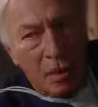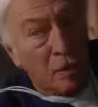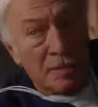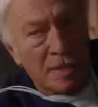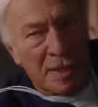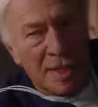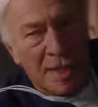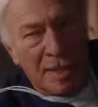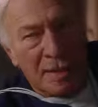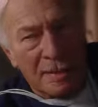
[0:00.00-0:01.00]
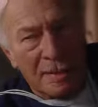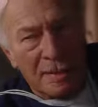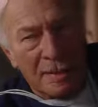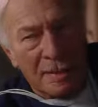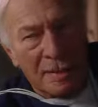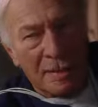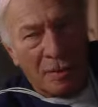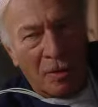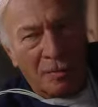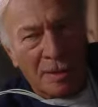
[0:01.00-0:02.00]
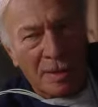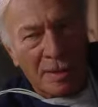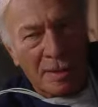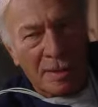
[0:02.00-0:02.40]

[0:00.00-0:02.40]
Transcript: Помни о свете. Помни.